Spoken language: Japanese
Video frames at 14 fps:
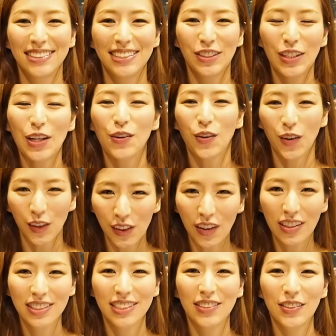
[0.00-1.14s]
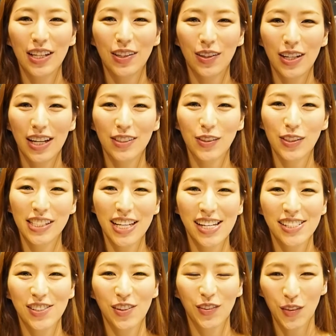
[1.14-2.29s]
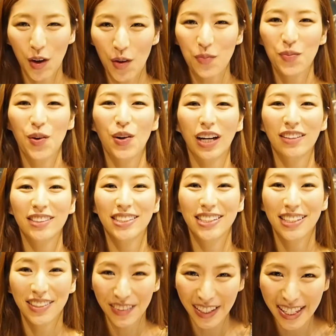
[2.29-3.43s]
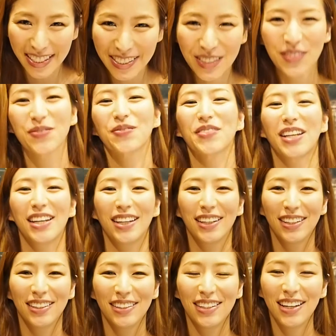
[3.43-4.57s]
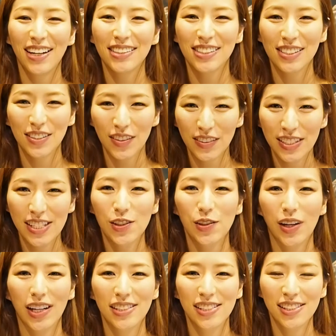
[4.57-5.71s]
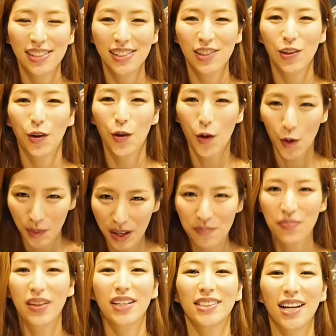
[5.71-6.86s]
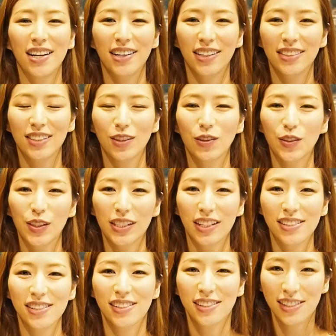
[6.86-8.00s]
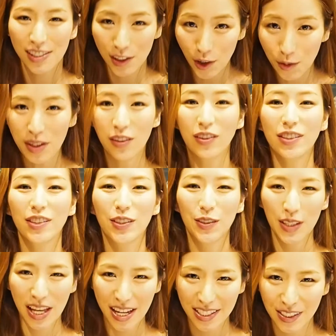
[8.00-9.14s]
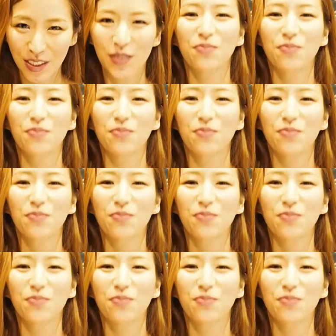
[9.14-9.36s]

ジルデコことジルデコエアソシエーションのボーカル千尋です2月の28日土曜日3月の1日日曜日の 2days、えー、